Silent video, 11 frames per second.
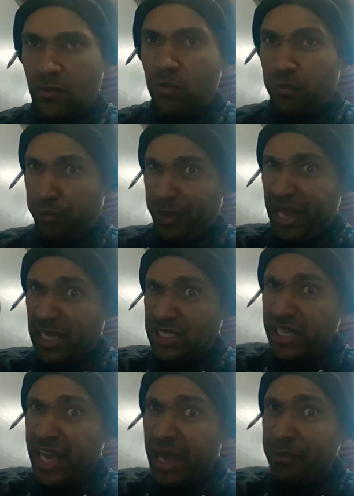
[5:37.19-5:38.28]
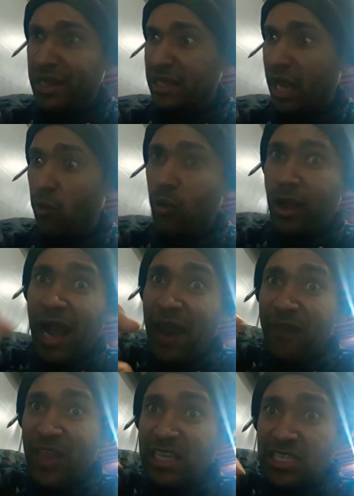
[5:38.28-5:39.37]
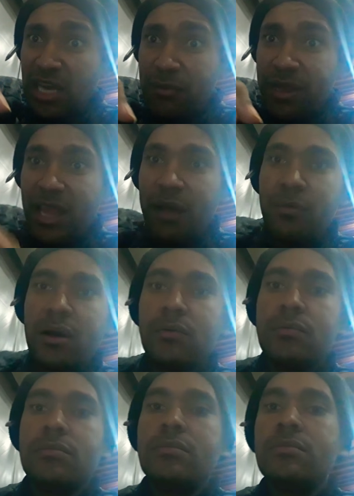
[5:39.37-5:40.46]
Um peso de rebentar um cara desse tamanho na mão.